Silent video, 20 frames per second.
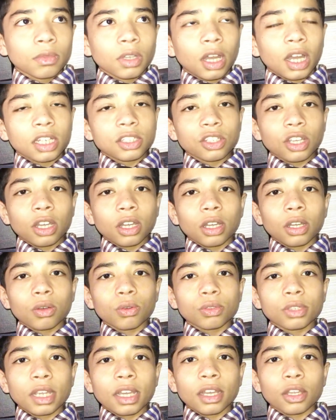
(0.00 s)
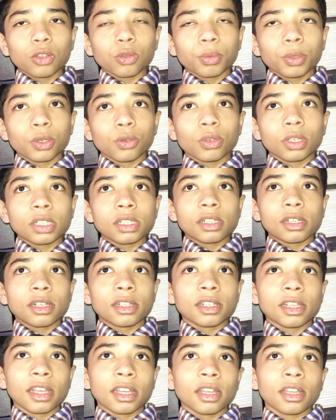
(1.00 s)
आज का अगर हो जाएगा तो फिर उन्नीस रह
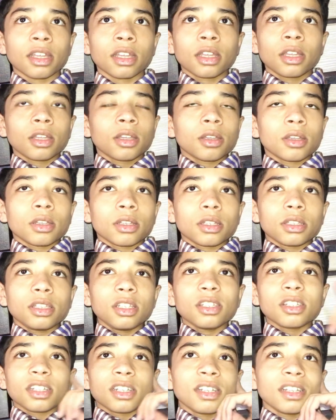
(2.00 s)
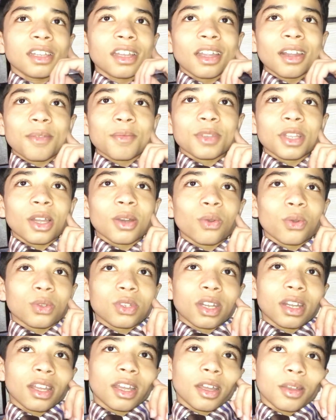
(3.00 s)
जाएंगे इतनी जल्दी यार रमज़ान
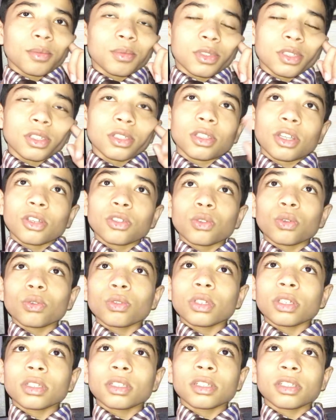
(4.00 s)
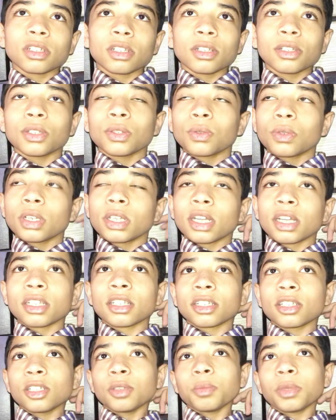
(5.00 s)
गुजर गया दस रोज़े इतनी जल्दी हो गए यार
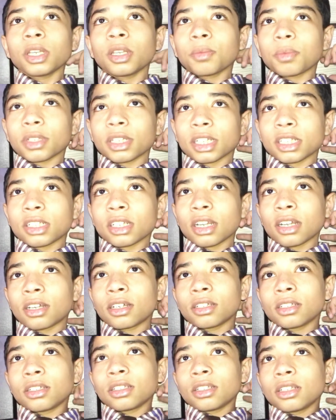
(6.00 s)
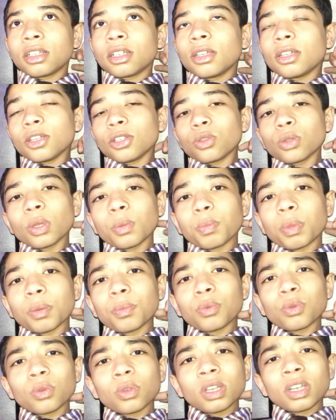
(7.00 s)
सच्ची में नहीं पता चला एक तो ये
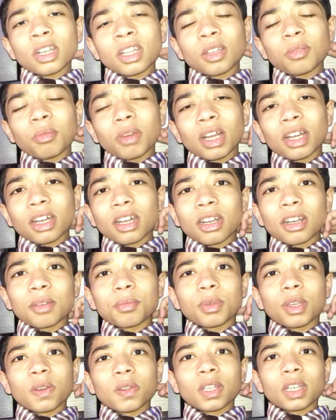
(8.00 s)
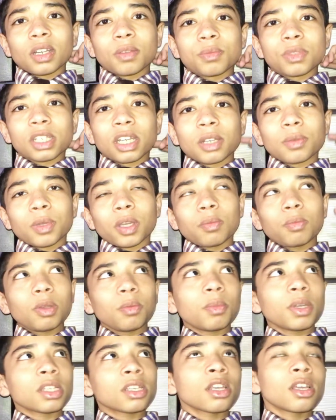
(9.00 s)
पेपरों ने ना दिमाग ख़राब किया होता रमज़ान में अभी
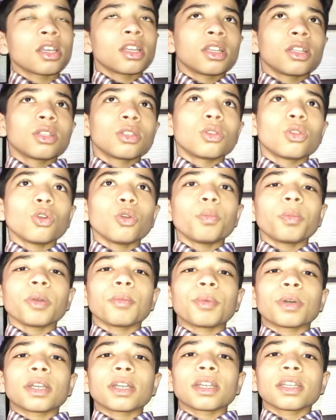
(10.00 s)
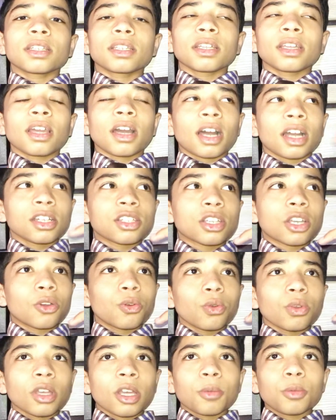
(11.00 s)
बस दो पेपर रहते हैं आज का
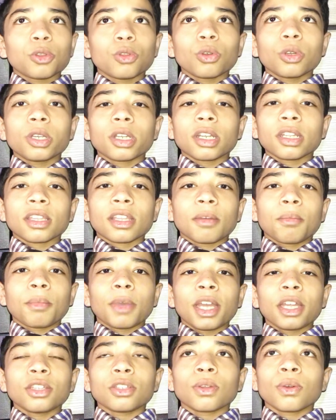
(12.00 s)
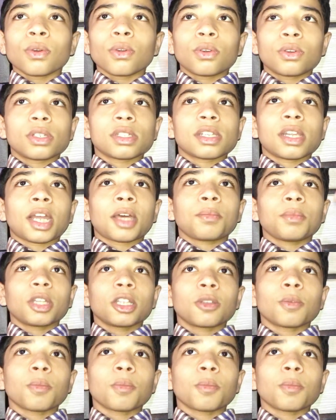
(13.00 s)
हो गया अभी दो ही रहते हैं मैथ और इस्लामियत